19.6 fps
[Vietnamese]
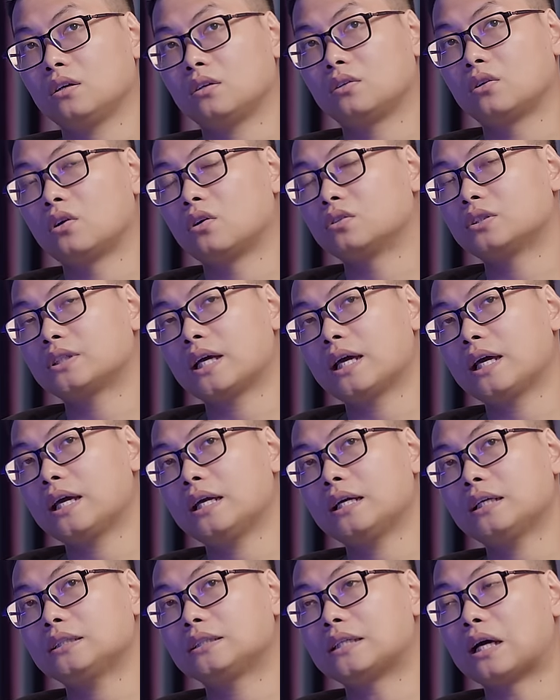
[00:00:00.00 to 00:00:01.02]
nó
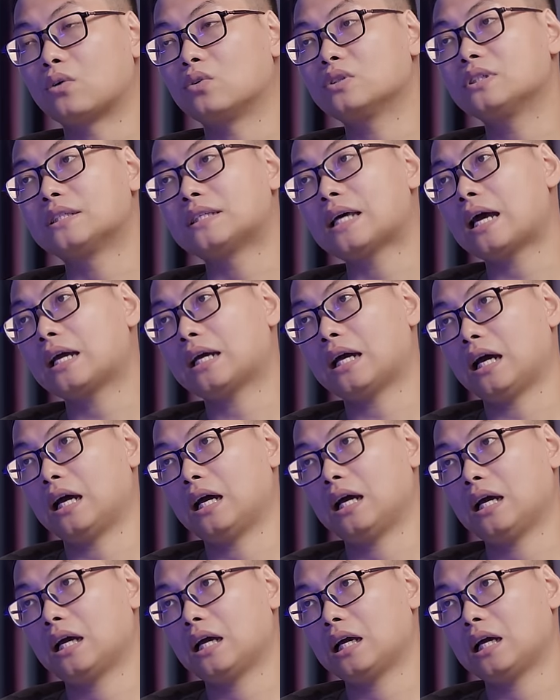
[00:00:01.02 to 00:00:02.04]
sẽ chẳng có gì sai cả.
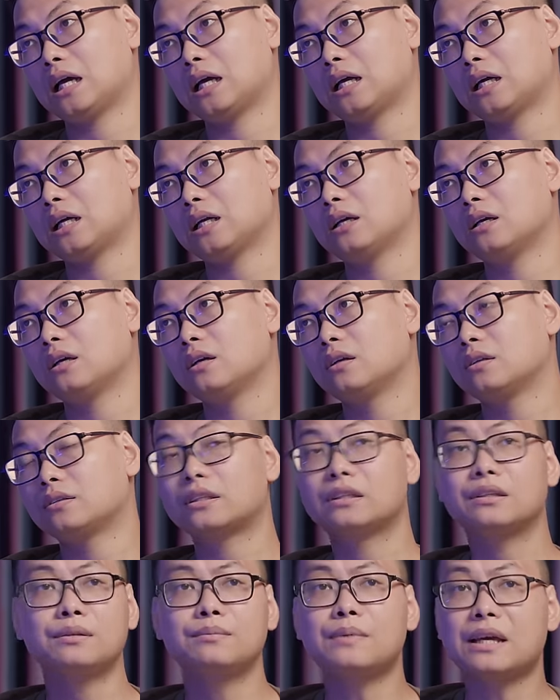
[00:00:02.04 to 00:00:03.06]

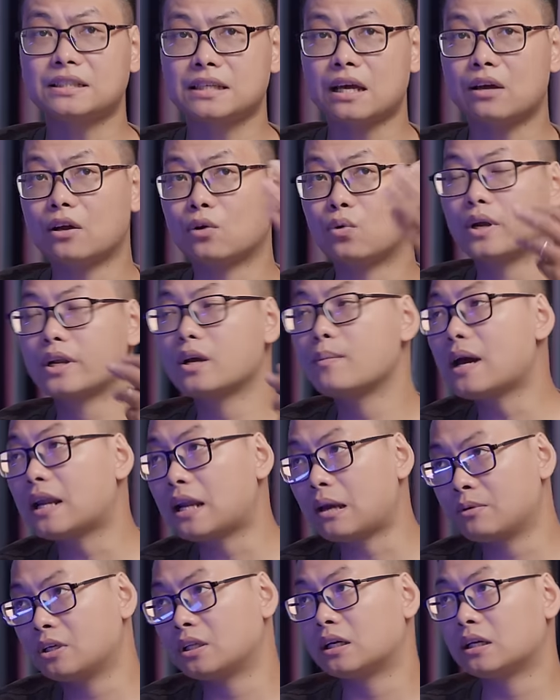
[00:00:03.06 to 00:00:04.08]
Chứ tại sao lại khuyên các bạn
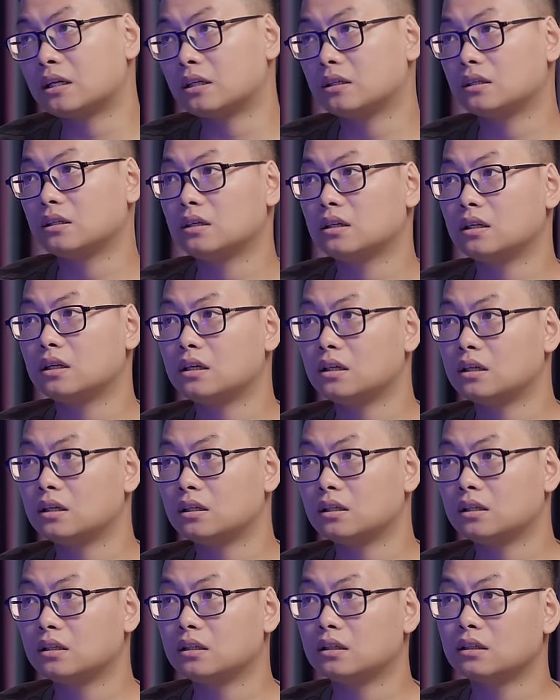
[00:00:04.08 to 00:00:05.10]
làm như thế?
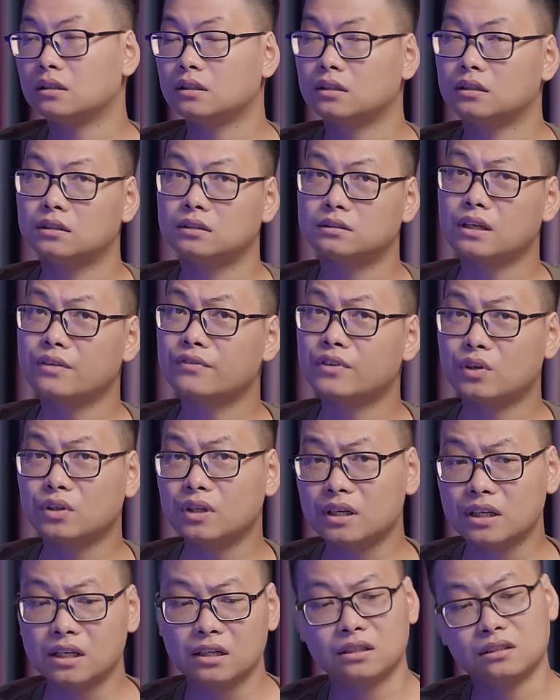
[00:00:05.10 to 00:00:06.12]
Tại vì nó
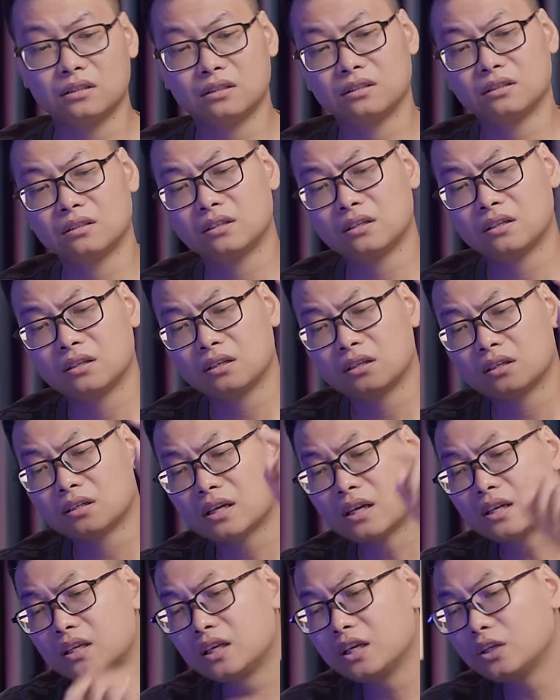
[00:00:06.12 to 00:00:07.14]
thật nhá,
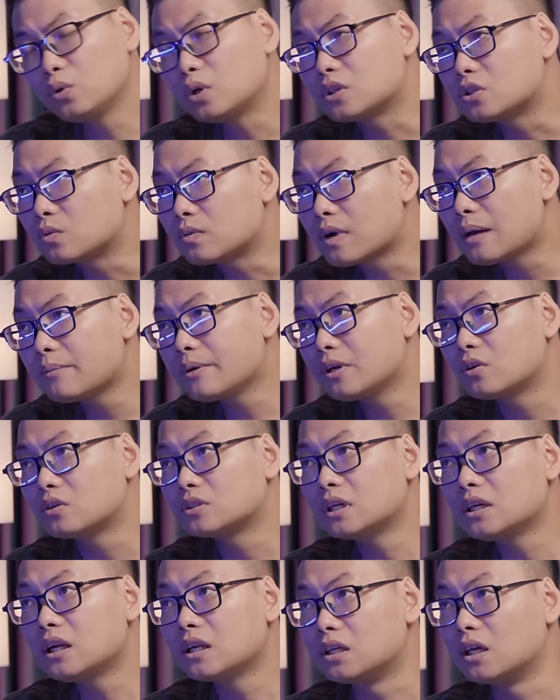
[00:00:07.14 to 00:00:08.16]
cái kỹ thuật trong rap ấy nó
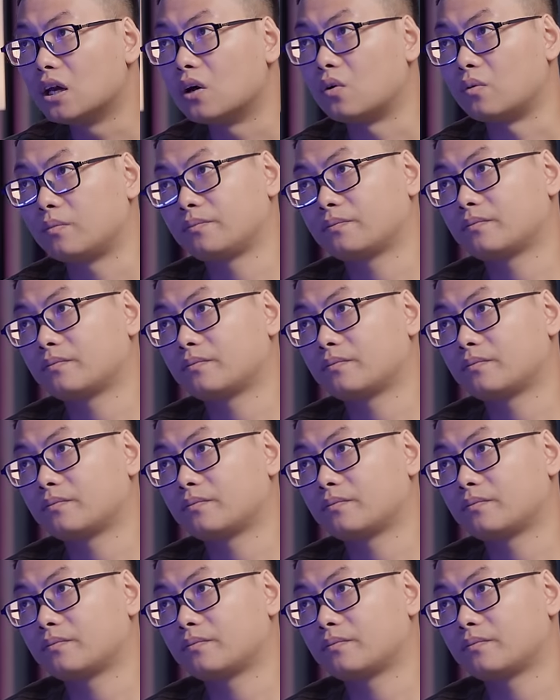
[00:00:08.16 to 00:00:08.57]
rất là nhiều.